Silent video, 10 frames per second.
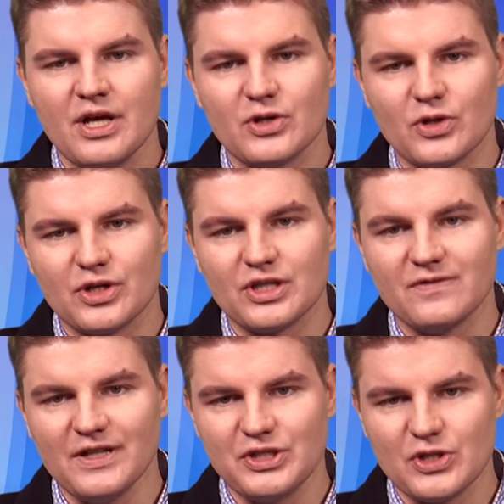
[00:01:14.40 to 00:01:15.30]
Rok
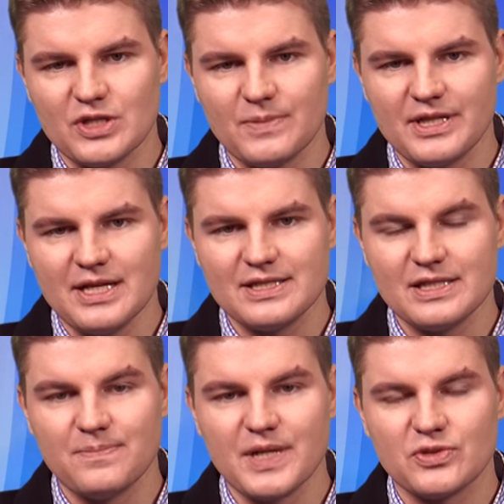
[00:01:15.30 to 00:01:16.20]

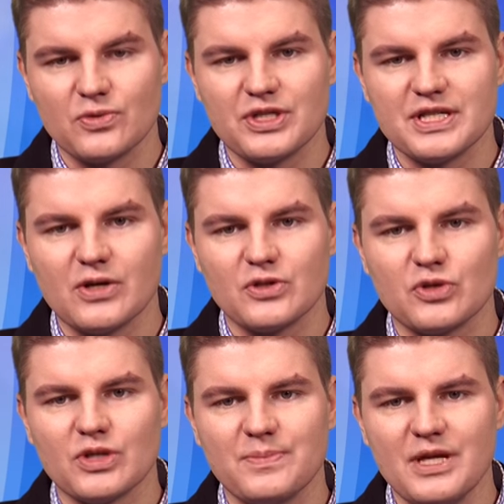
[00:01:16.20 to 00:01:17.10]
2015 Piastunki
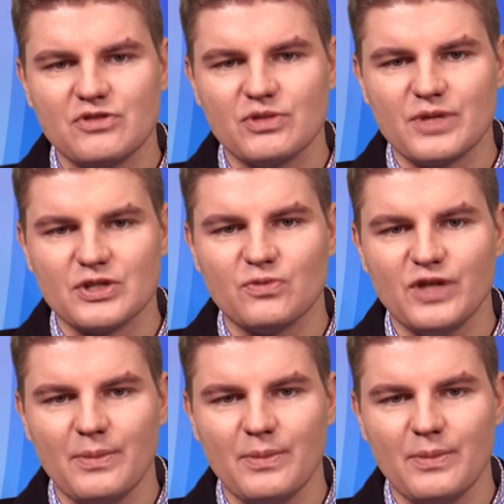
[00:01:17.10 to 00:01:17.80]
zakończą na pierwszym miejscu w